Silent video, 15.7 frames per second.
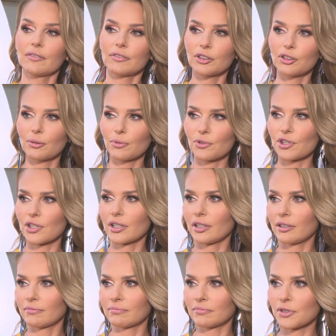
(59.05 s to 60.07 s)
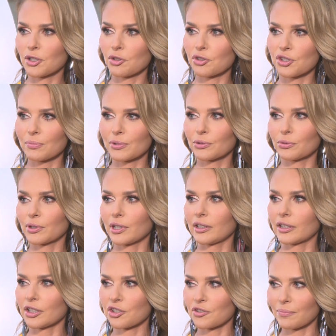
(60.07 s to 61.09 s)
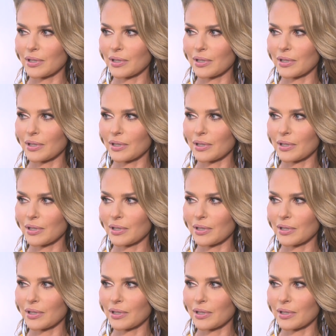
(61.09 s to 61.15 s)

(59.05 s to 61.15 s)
Wiadomo, że chodzimy tutaj też w